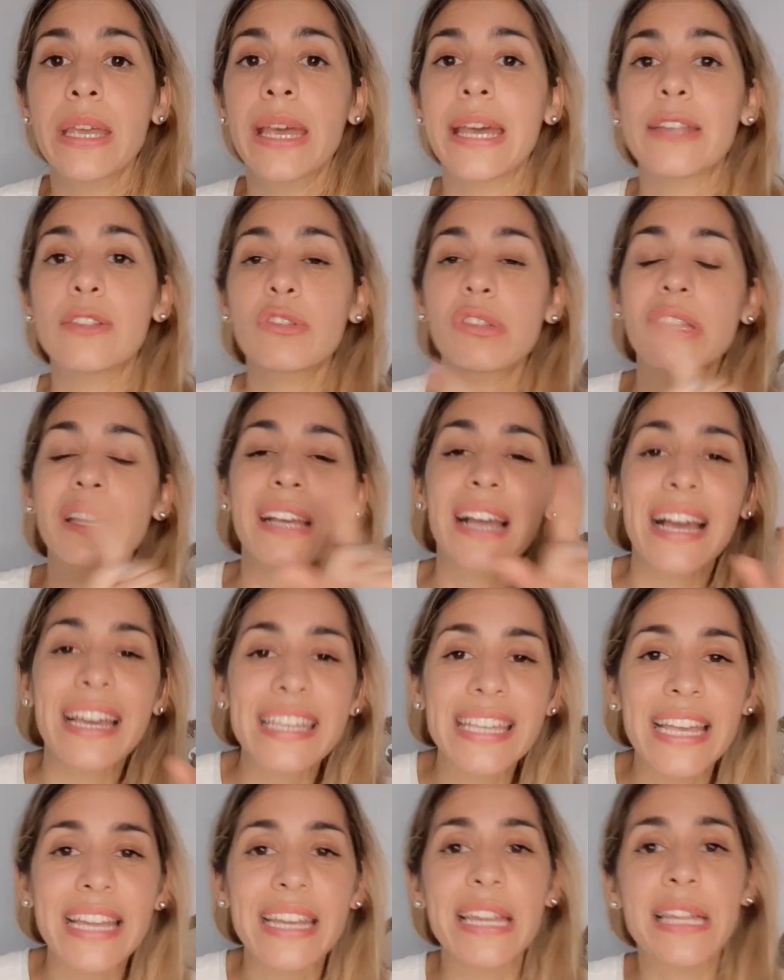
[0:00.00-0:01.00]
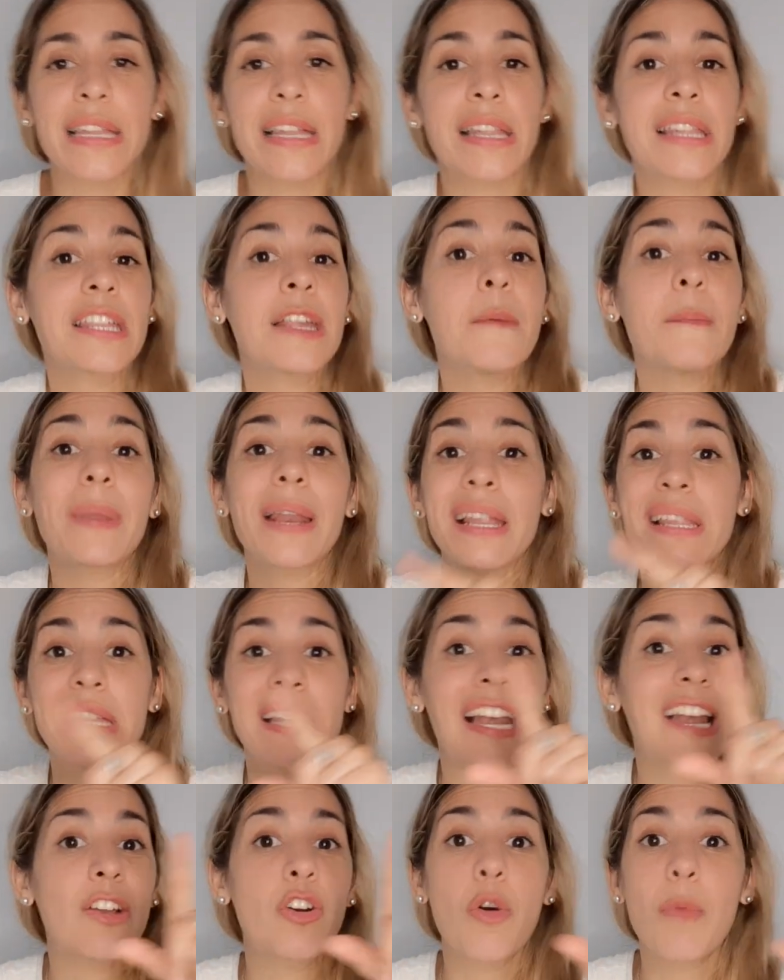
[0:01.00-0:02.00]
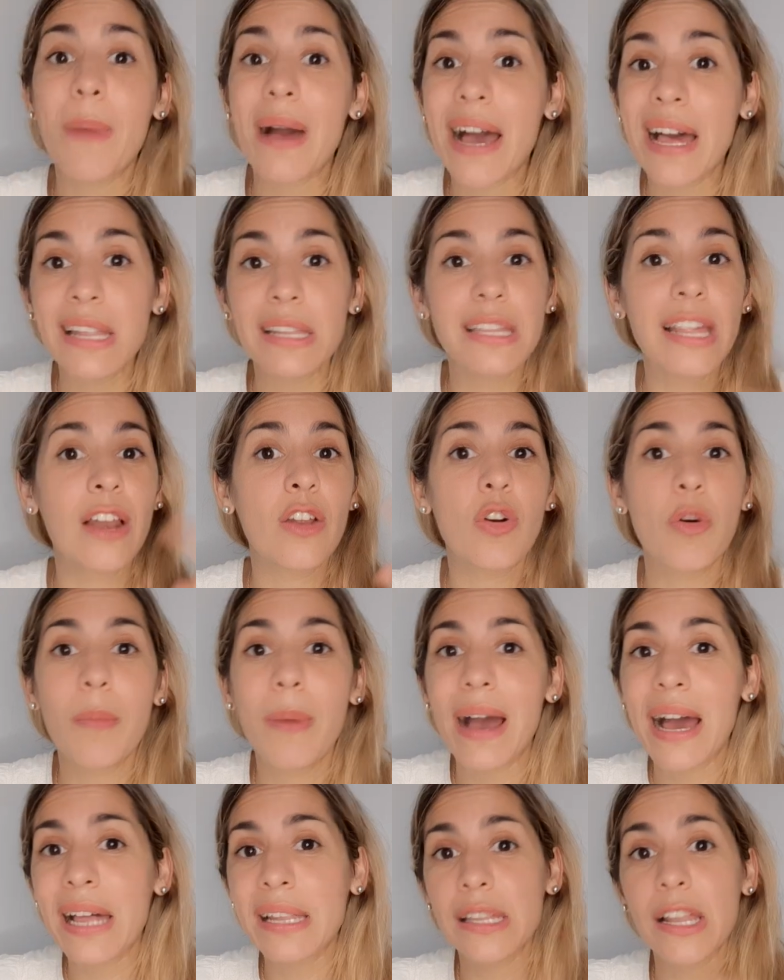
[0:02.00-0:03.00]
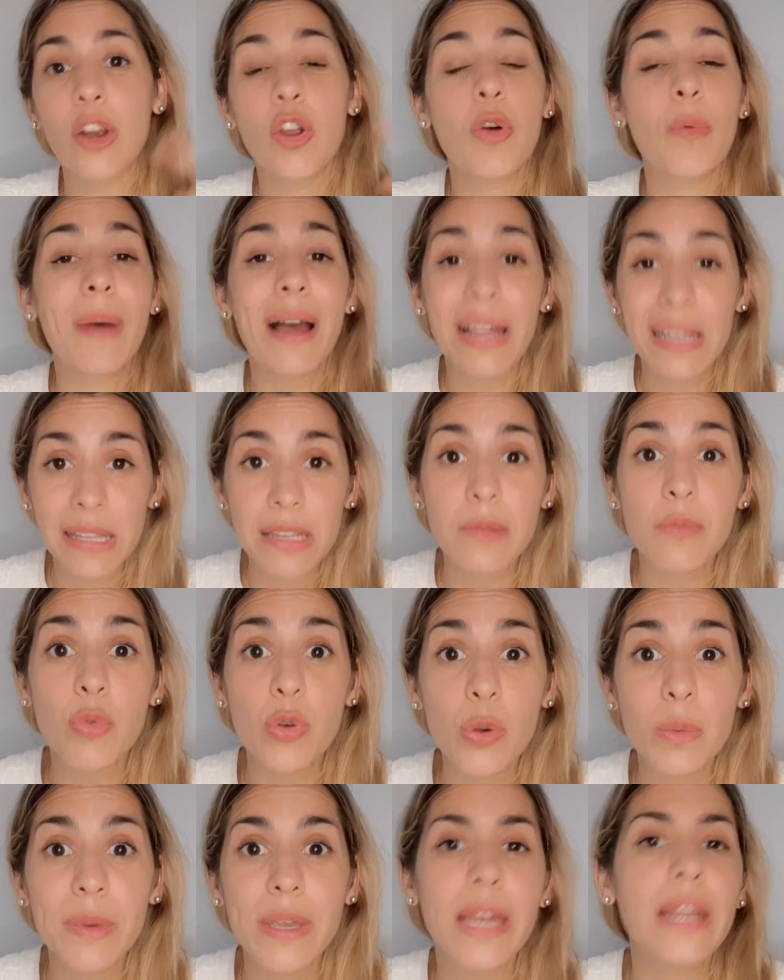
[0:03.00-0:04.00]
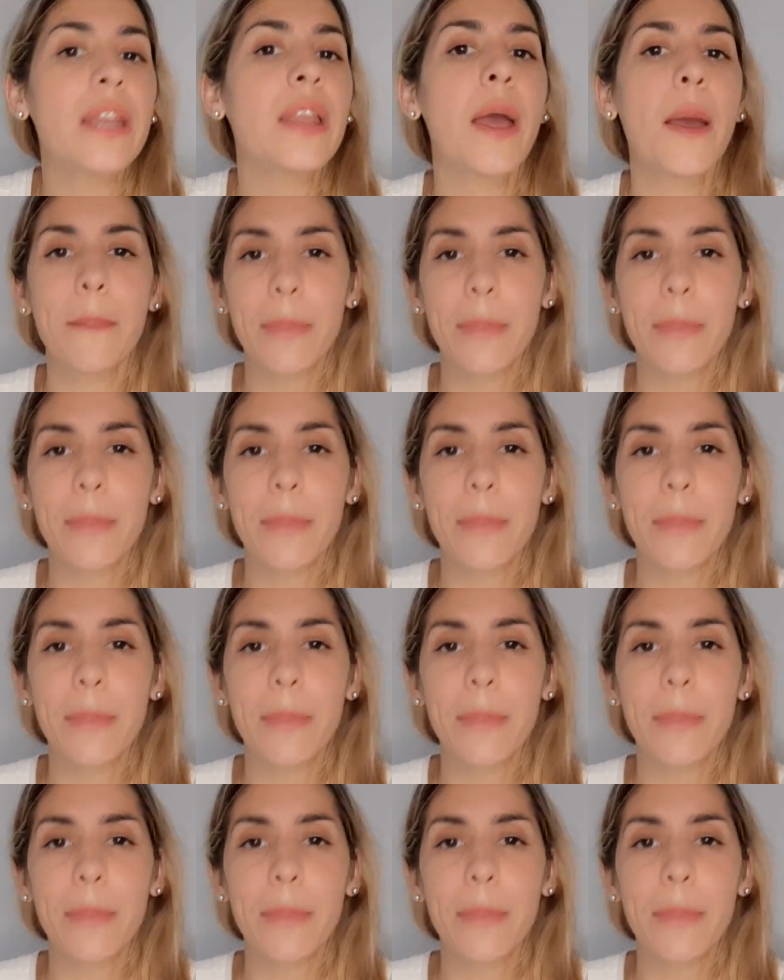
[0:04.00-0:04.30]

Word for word: Entonces caí en esa, siempre hacer algo más y algo más y algo más y muy bien,